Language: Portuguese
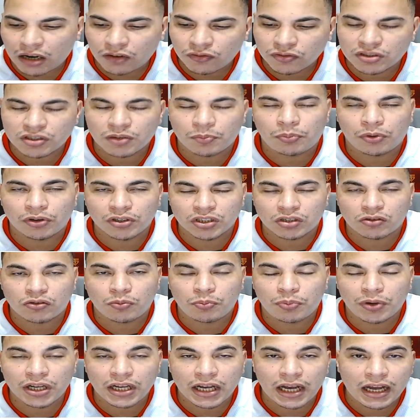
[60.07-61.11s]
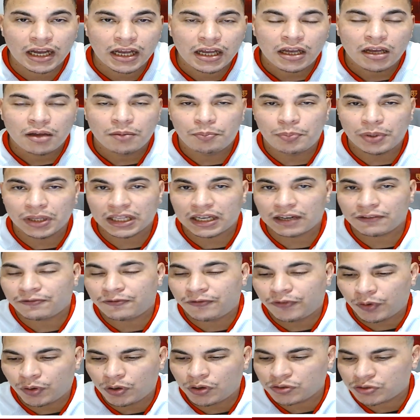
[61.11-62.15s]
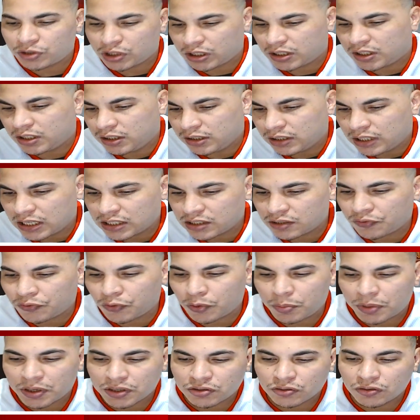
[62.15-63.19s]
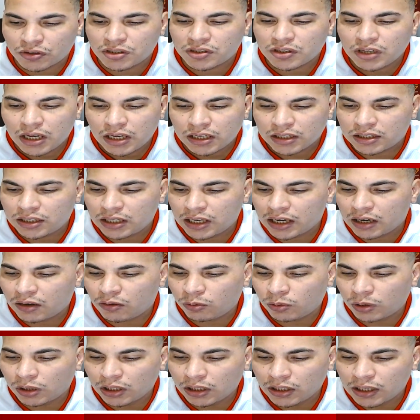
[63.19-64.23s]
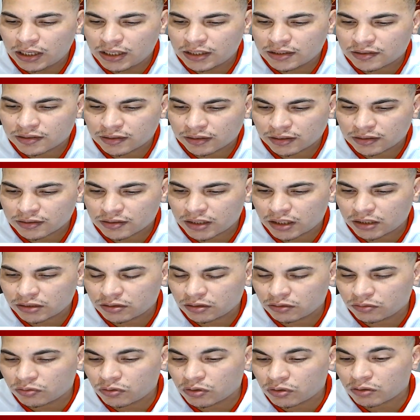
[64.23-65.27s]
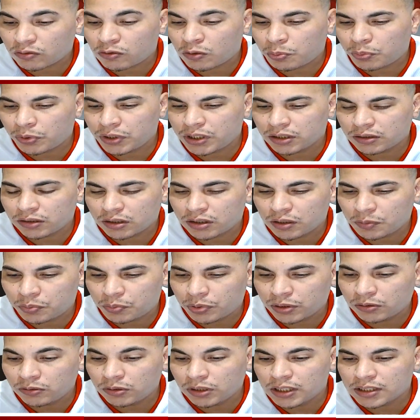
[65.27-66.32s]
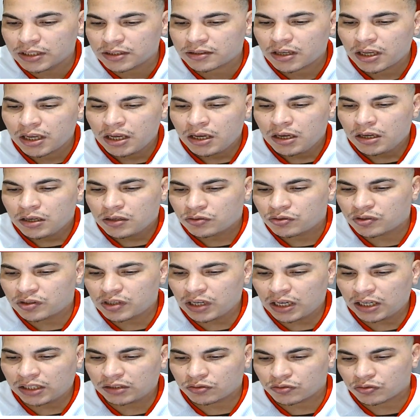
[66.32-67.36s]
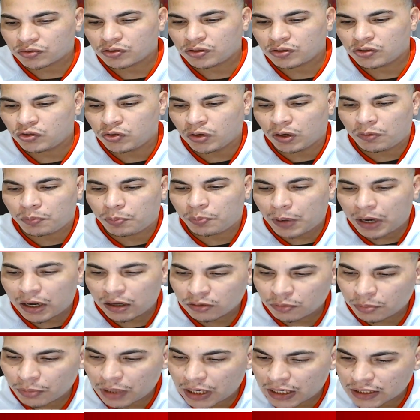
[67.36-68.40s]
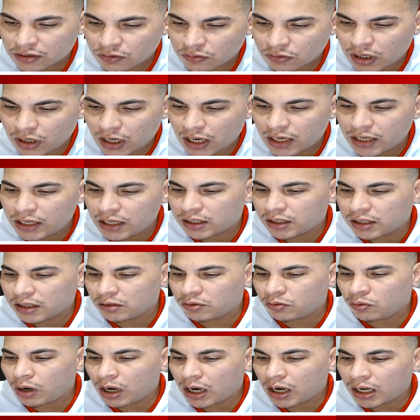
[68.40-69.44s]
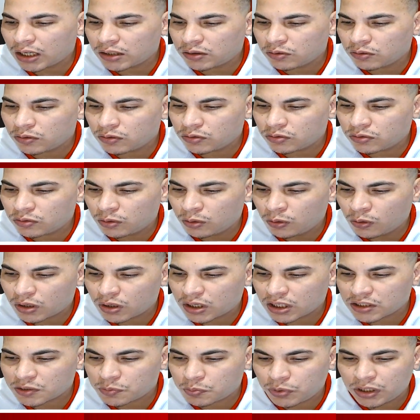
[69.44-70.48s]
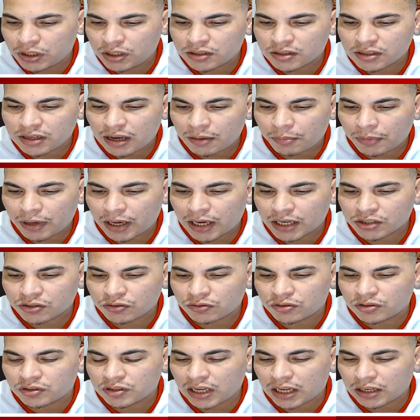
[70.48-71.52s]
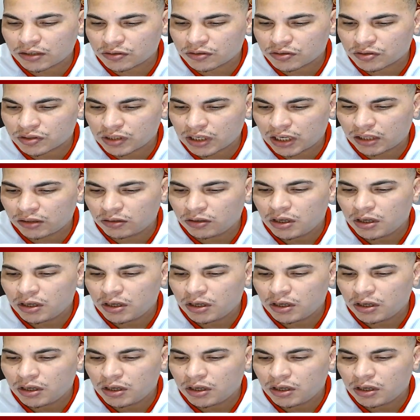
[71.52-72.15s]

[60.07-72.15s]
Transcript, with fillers: você pode acompanhar pela fonte aqui das informações, que é o lance, tá certo? Que estou acompanhando aqui pelo lance. Santos, João Paulo, Matson, Kaique, Eduardo, Lucas Pires, Camacho, Zanocelo,